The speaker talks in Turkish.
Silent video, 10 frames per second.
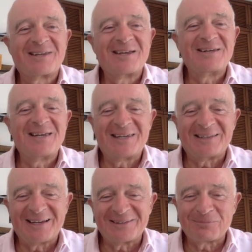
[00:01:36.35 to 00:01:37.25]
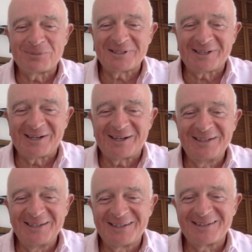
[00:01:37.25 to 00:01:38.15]
geriye giden bir
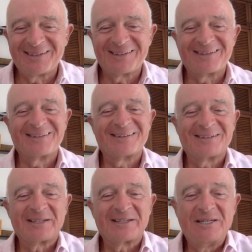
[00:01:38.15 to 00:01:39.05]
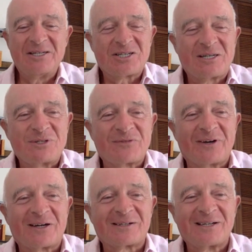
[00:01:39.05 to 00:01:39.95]
aile e, ilişkimiz
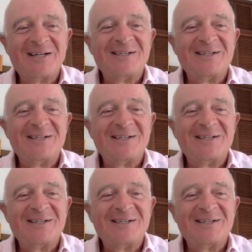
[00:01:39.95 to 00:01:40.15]
var.